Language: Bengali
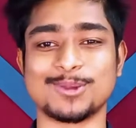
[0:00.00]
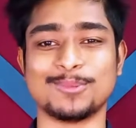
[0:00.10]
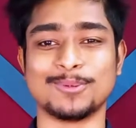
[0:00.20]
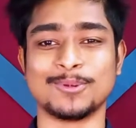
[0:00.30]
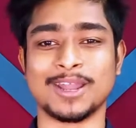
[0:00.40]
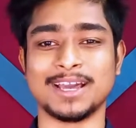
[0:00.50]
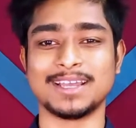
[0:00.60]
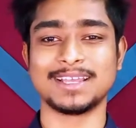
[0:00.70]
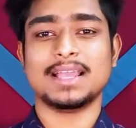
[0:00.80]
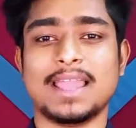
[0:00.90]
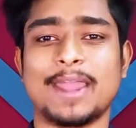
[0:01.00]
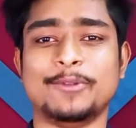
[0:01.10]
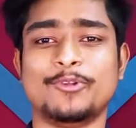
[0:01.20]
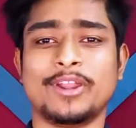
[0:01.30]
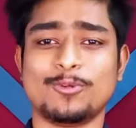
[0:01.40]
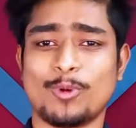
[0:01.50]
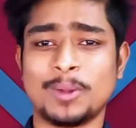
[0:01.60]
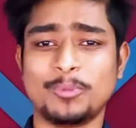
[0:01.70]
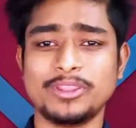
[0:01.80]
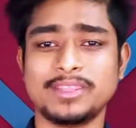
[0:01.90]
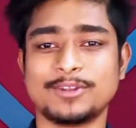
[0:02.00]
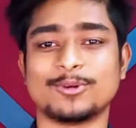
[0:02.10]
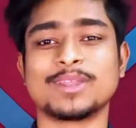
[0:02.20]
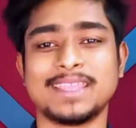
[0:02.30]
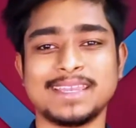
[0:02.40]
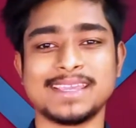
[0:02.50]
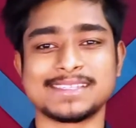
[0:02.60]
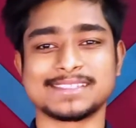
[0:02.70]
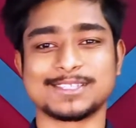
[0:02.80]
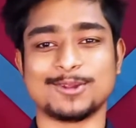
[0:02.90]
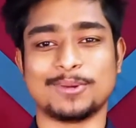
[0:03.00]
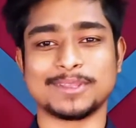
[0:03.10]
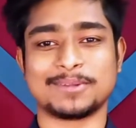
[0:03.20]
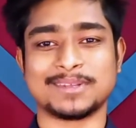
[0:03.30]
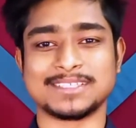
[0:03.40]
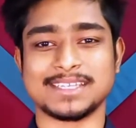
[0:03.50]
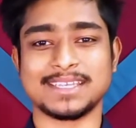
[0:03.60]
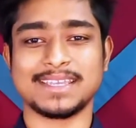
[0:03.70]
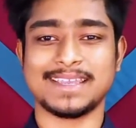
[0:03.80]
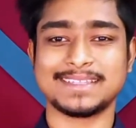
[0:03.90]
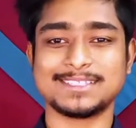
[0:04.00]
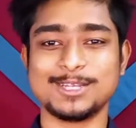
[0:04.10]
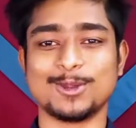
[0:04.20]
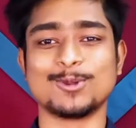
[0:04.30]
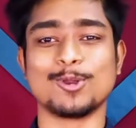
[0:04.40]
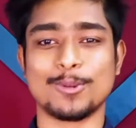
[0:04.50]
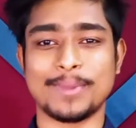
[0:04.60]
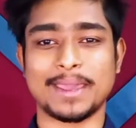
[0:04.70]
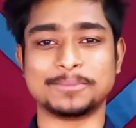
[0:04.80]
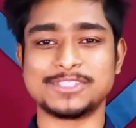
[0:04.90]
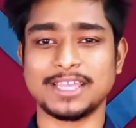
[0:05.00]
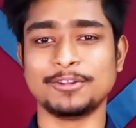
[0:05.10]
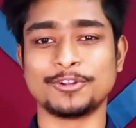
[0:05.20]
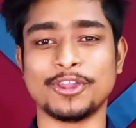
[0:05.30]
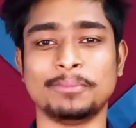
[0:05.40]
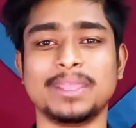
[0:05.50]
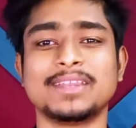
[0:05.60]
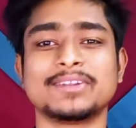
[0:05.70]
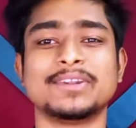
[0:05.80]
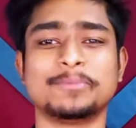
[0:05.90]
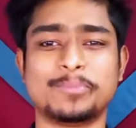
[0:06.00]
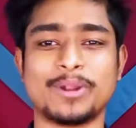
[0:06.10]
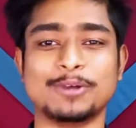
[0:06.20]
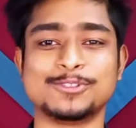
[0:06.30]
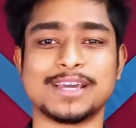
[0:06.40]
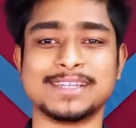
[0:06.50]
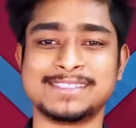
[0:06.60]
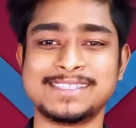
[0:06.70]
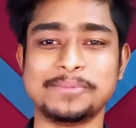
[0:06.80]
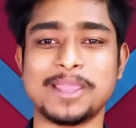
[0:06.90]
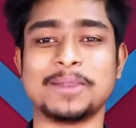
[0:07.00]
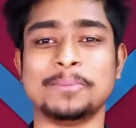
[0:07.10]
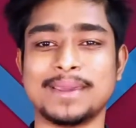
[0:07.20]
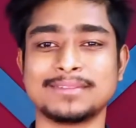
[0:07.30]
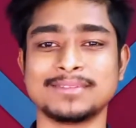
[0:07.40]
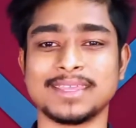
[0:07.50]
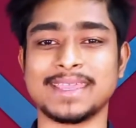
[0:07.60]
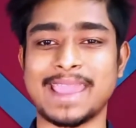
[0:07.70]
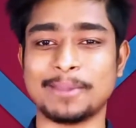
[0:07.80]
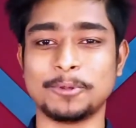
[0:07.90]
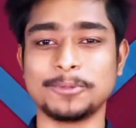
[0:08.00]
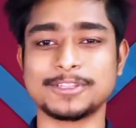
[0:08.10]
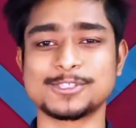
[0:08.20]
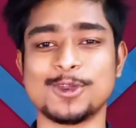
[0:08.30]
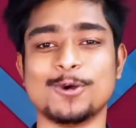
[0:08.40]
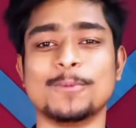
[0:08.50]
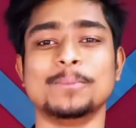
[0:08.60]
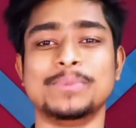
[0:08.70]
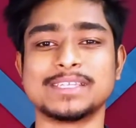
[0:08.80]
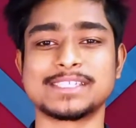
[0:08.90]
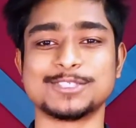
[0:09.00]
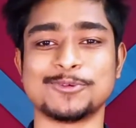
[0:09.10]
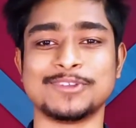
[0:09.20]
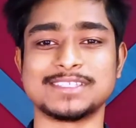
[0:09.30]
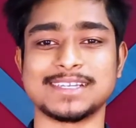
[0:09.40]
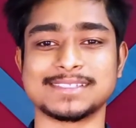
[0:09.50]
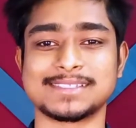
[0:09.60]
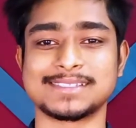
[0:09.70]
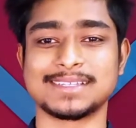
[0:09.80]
সম্ভাবনা অ্যান্ড্রয়েড ওয়ান পয়েন্ট জিরো কী নিয়ে এসেছিল আমাদের মাঝে এতে ছিল গুগল ম্যাপস ইউটিউব ইন্টারনেট ব্রাউজার জিমেল মেসেজিং এমএমএস সহ বেশ কিছু ফিচার্স